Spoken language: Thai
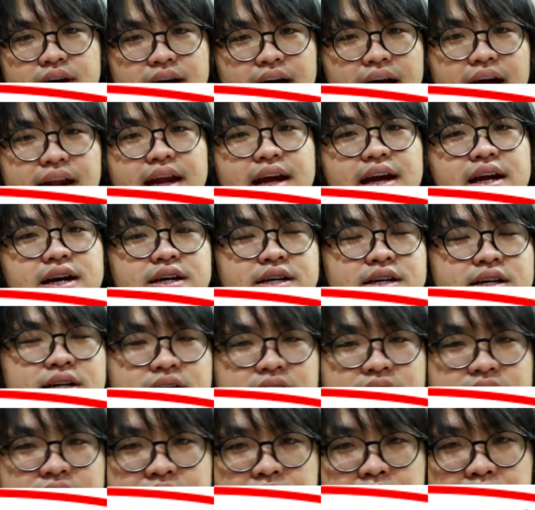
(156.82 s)
อันนี้คือ
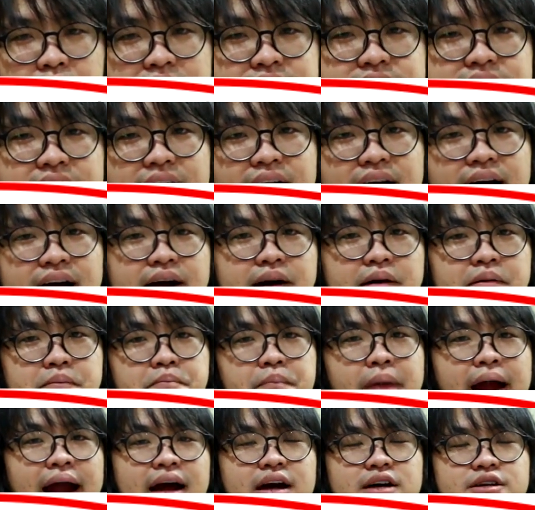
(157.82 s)
มันจะ
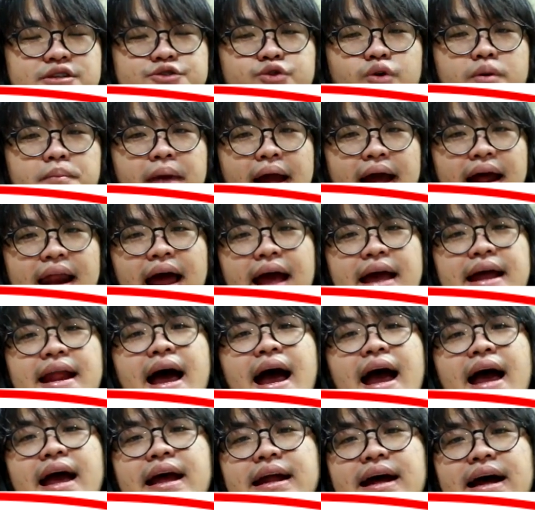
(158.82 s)
แบ่งส่วนแบ่งราย
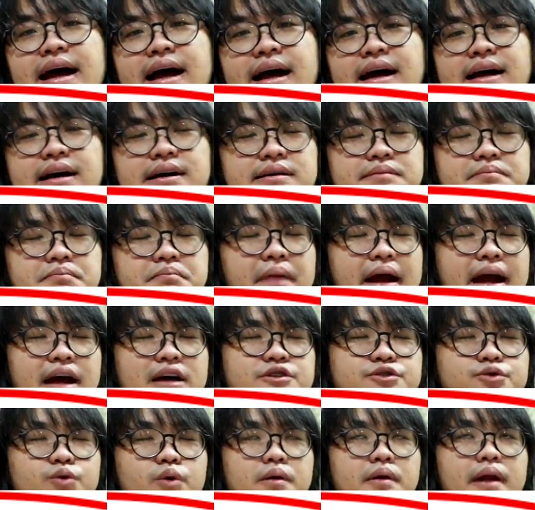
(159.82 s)
ได้นะฮะแบ่ง
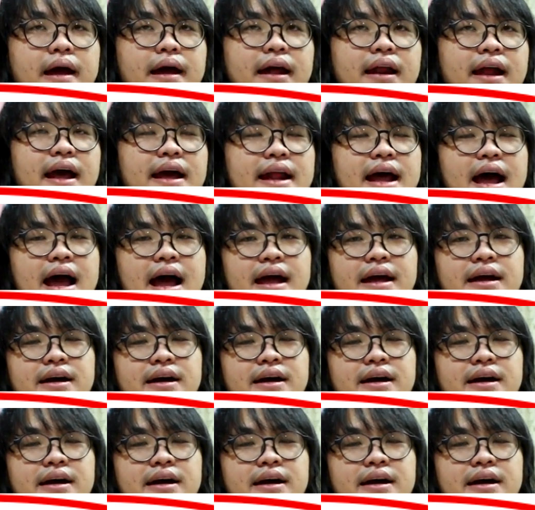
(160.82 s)
ส่วนแบ่งรายได้